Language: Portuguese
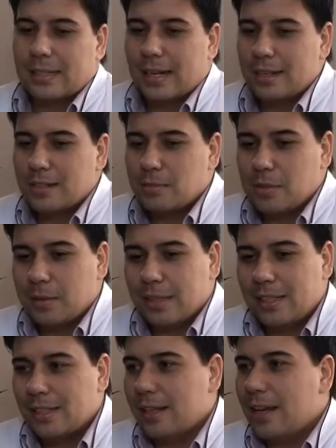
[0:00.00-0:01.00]
Cárie de
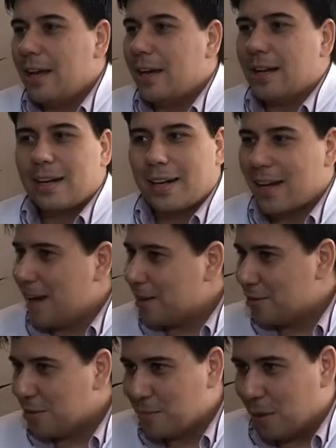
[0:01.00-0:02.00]
mamadeira é a cárie
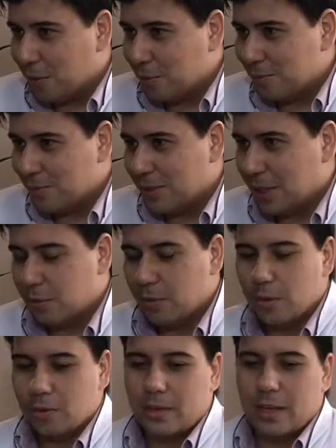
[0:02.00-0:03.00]
normal, tá hum.
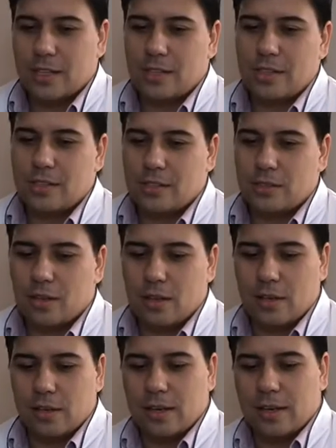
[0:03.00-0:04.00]
bom? A gente só
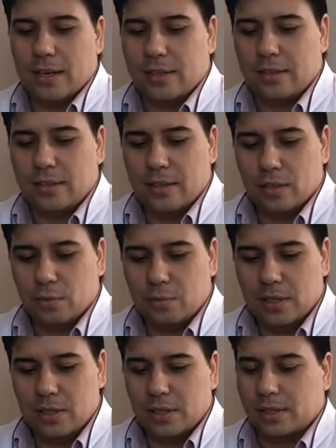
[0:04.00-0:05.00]
é,
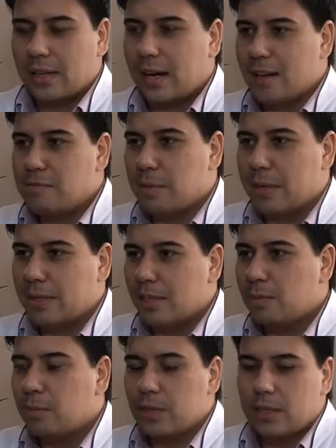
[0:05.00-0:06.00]
denomina cárie de
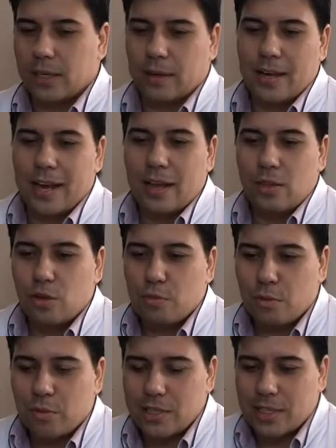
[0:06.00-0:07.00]
mamadeira porque
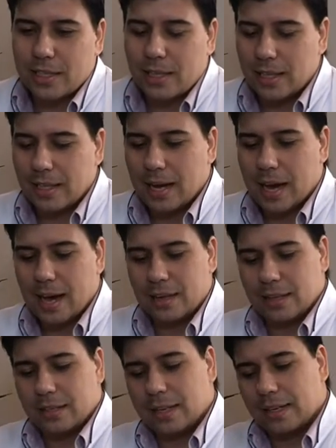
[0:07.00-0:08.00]
normalmente é aquela
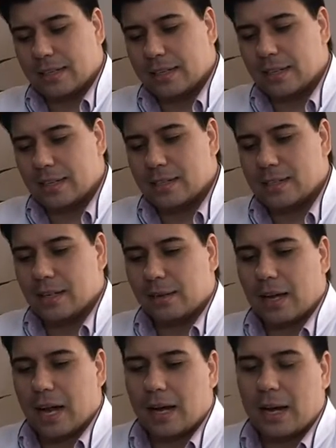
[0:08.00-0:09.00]
cárie que a criança
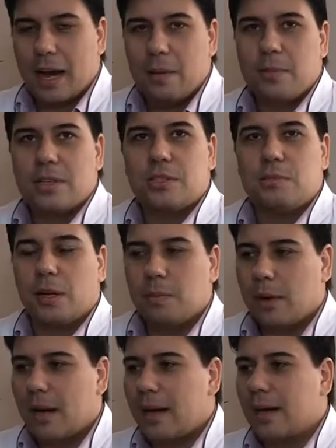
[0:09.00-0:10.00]
acaba de
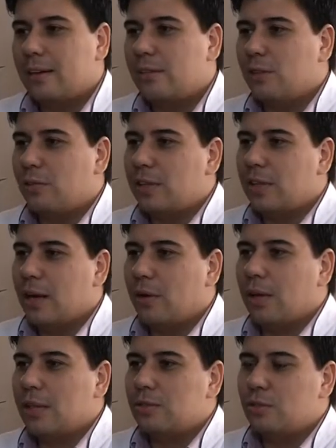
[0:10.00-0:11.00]
mamar no final
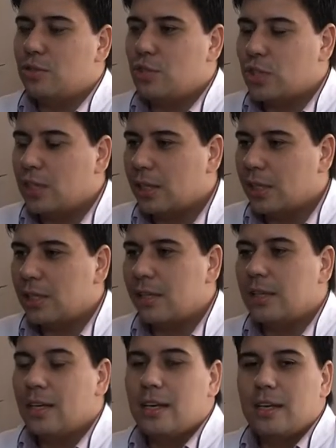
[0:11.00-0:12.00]
ali do dia
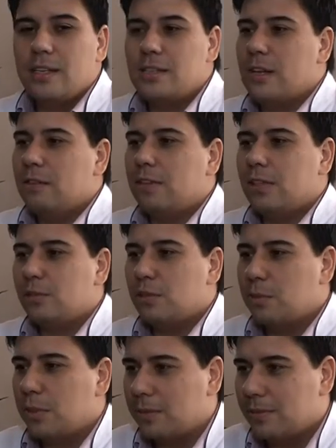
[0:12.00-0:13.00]
ali e já vai
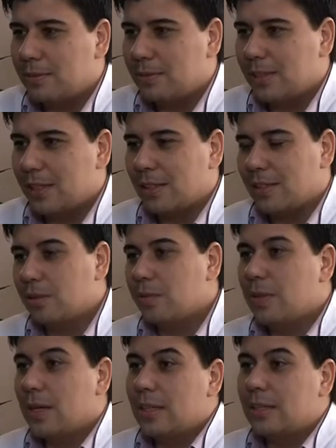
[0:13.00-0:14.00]
dormir entendeu?
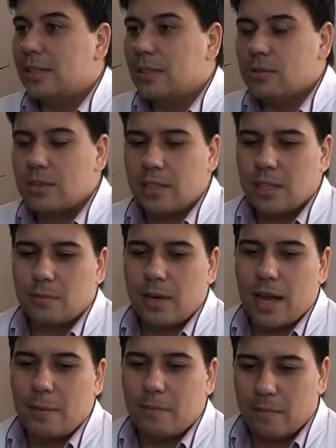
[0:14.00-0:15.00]
Então seria
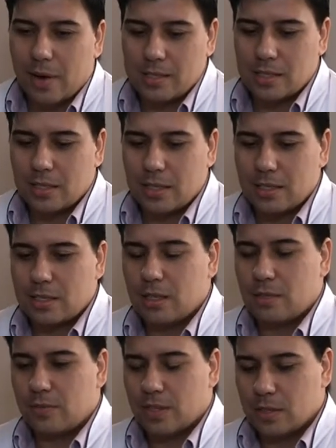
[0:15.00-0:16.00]
é mais
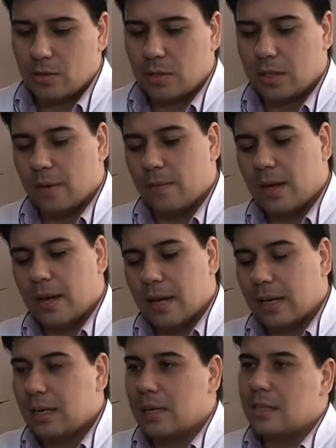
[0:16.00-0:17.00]
interessante fazer o que
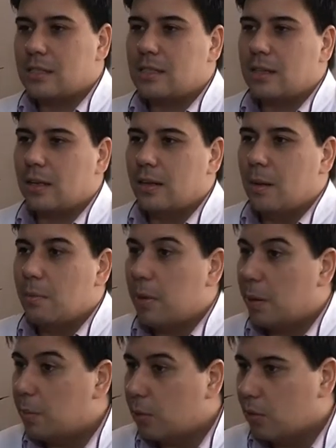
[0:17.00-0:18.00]
A criança
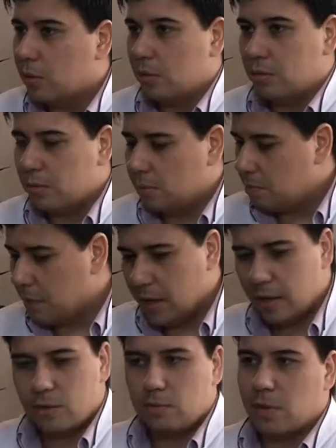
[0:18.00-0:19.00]
mamou
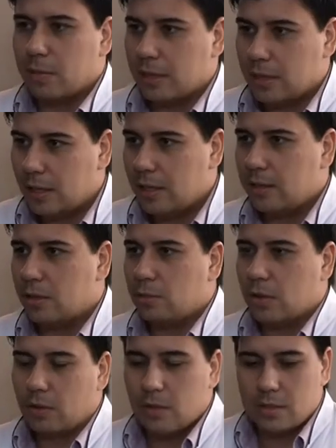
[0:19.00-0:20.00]
peito, mamadeira,
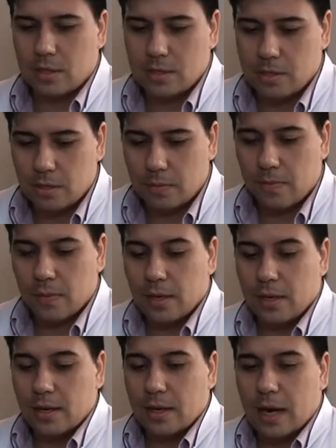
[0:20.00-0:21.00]
alguma coisa assim,
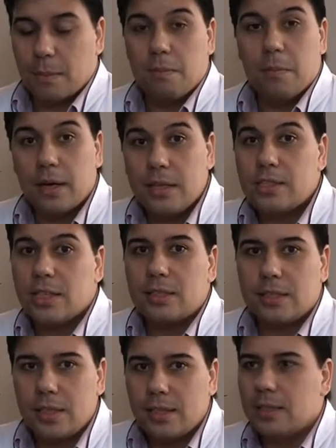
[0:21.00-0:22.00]
a mãe já
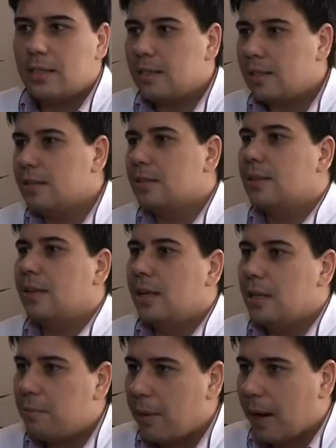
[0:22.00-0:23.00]
tem que
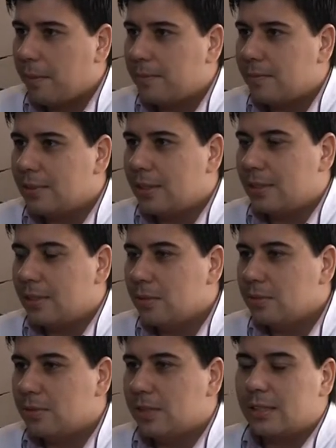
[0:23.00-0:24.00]
limpar
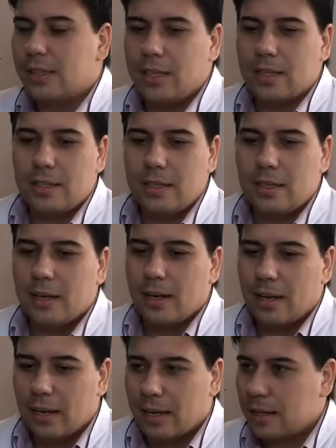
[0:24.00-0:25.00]
entendeu? Já tem que,
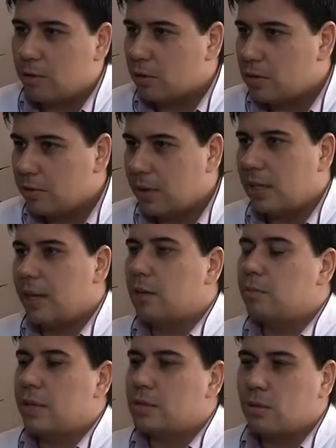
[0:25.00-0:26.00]
ah, igual te falei,
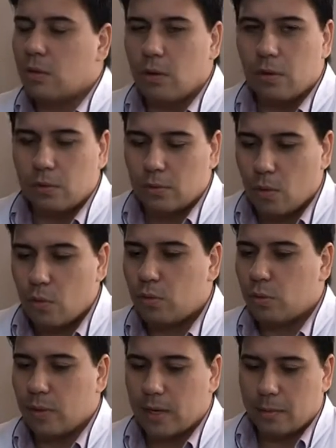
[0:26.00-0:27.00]
com uma ou, ou,
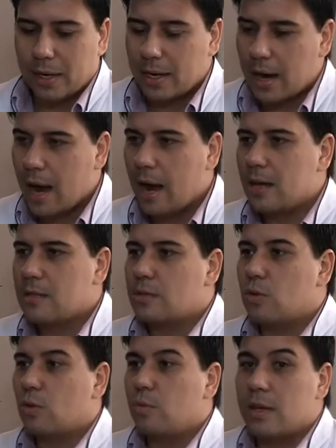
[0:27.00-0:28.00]
com uma, uma gaze,
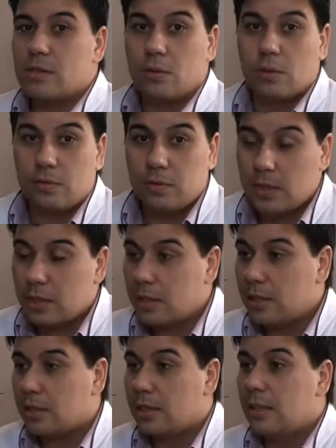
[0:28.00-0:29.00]
ou com uma
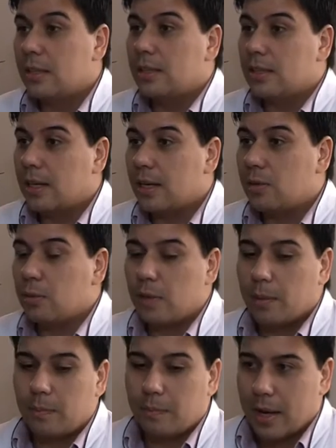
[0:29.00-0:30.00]
escovinha, tá? Com
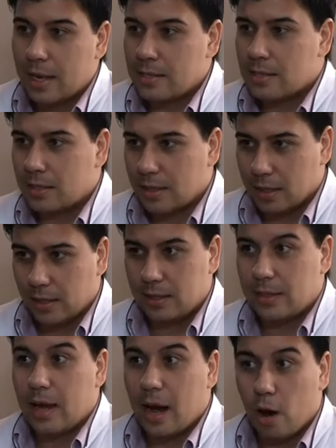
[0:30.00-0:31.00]
uma pasta
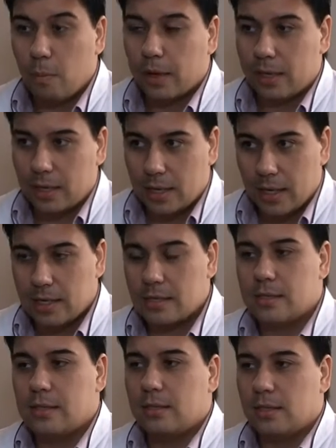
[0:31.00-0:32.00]
ideal para
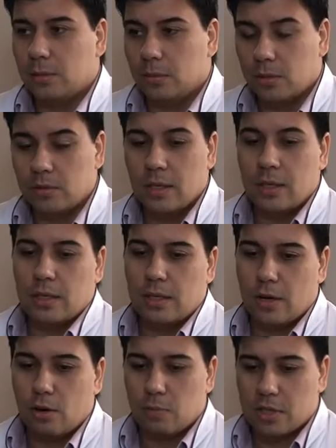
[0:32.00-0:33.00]
criança, tá bom?
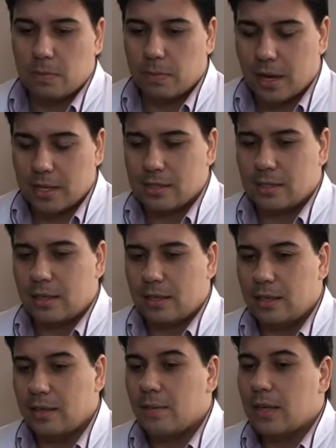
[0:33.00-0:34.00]
Tem algumas pastas
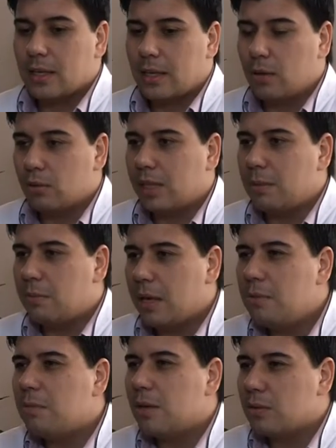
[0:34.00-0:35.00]
aí que contém
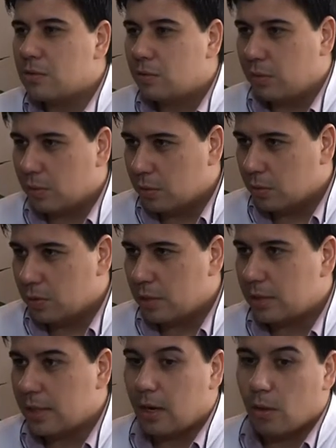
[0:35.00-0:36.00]
bem menos flúor,
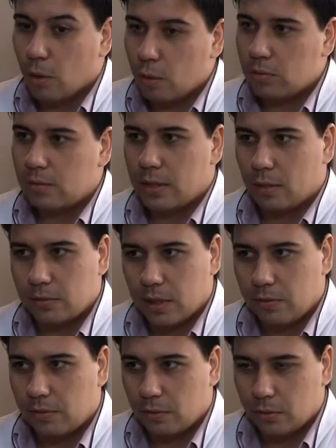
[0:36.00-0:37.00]
tá? Ou não
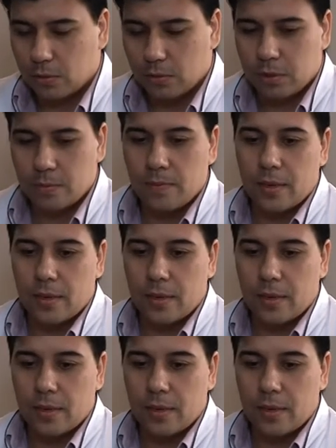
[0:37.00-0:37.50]
tem flúor